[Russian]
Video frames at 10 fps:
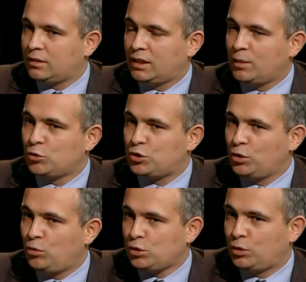одному
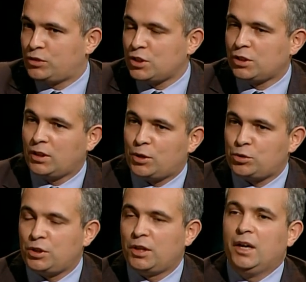ученику, что все
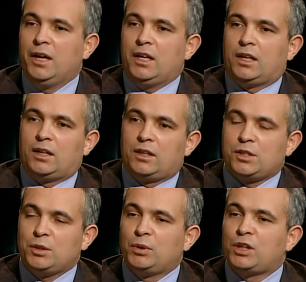желающие э,
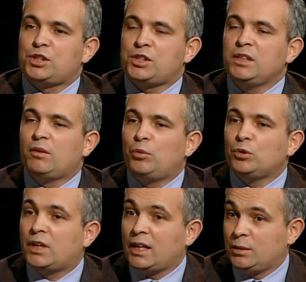жить благочестиво будут
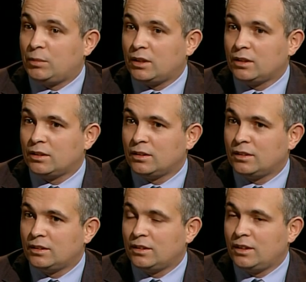гонимы. Да.